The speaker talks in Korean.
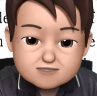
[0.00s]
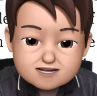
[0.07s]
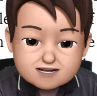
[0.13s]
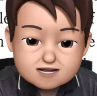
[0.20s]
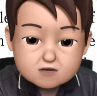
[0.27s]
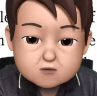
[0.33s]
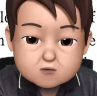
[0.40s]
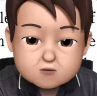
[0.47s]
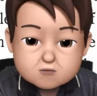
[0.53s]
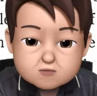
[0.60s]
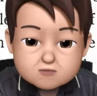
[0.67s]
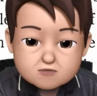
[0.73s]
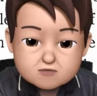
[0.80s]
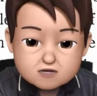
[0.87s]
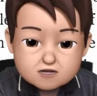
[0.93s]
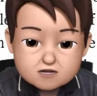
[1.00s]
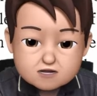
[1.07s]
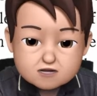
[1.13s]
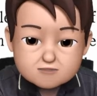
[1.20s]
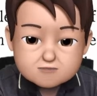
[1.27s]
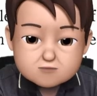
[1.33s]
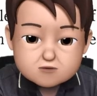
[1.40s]
제대로
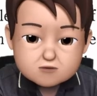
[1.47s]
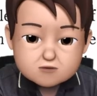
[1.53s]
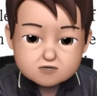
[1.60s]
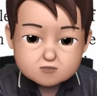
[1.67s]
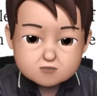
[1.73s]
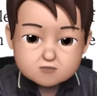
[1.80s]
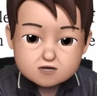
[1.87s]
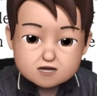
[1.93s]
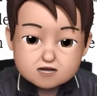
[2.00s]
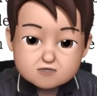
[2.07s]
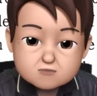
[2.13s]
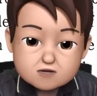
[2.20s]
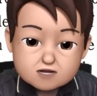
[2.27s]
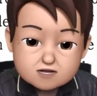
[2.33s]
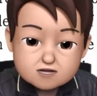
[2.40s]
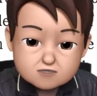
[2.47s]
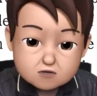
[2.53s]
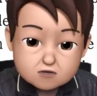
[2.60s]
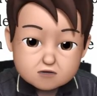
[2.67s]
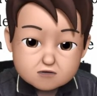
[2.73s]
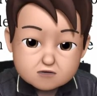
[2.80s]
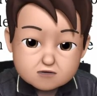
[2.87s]
명확하게 표현하도록 하기
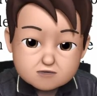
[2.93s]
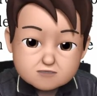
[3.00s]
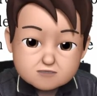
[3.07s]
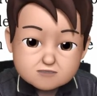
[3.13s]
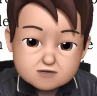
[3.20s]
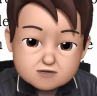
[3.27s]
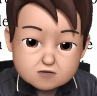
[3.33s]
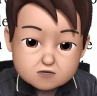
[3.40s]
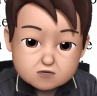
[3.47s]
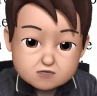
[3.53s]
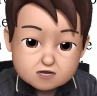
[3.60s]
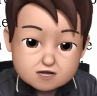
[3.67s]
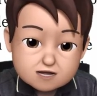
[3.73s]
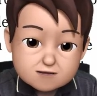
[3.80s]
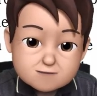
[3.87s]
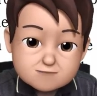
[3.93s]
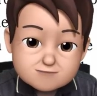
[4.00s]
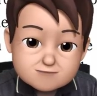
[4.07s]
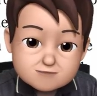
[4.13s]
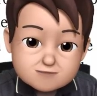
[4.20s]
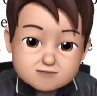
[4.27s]
위해서 자, 어떻다?